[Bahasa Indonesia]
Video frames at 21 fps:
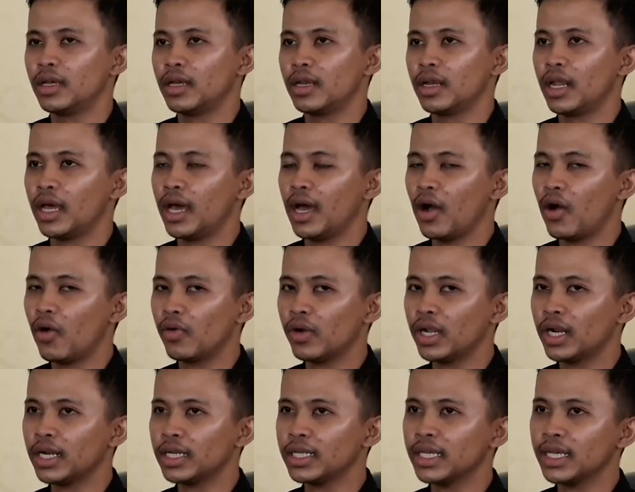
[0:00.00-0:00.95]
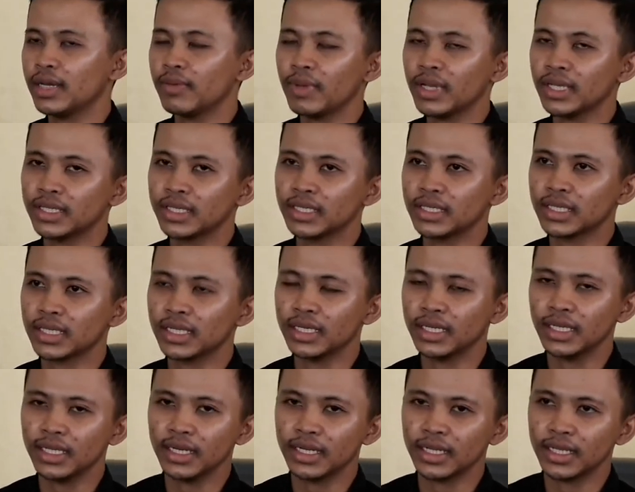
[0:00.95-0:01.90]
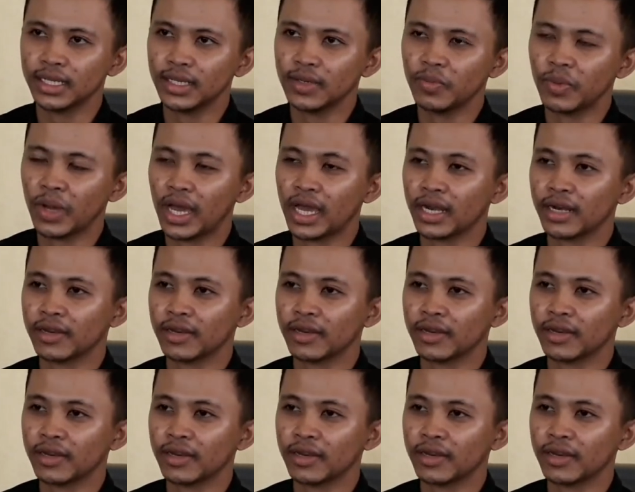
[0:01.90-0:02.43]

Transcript: nah ownernya masjid sendiri Pak